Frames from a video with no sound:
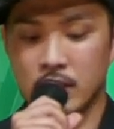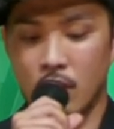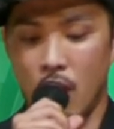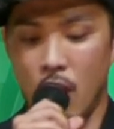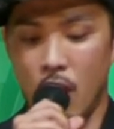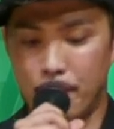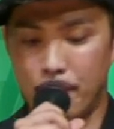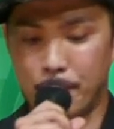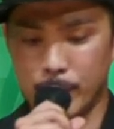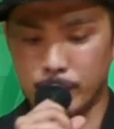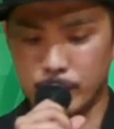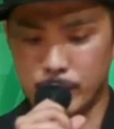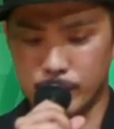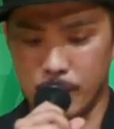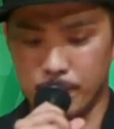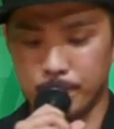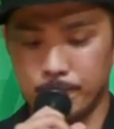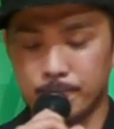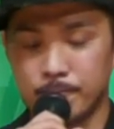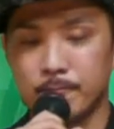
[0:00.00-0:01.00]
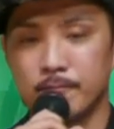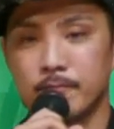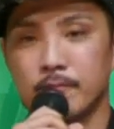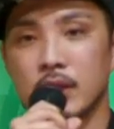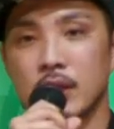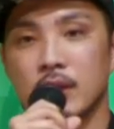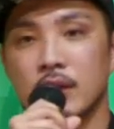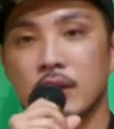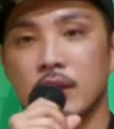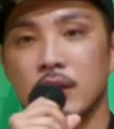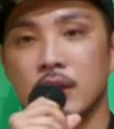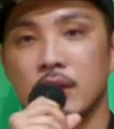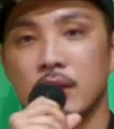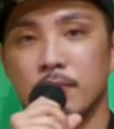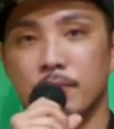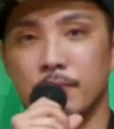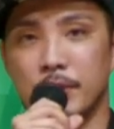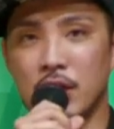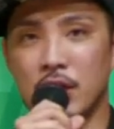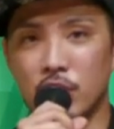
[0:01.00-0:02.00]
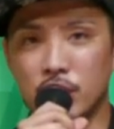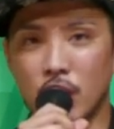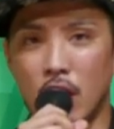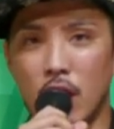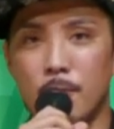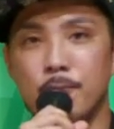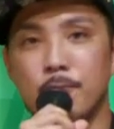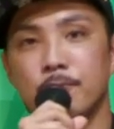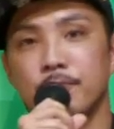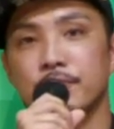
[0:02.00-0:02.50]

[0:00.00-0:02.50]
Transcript: オープン部門見事